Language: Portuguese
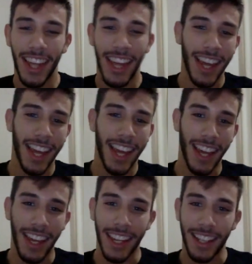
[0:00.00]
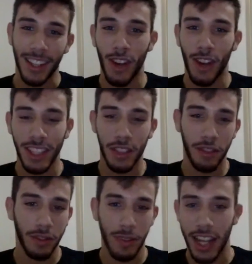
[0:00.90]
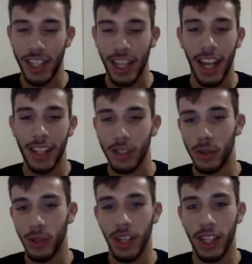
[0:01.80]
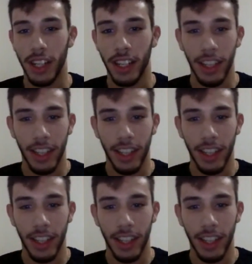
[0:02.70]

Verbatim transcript: é, gosta de viajar na sua,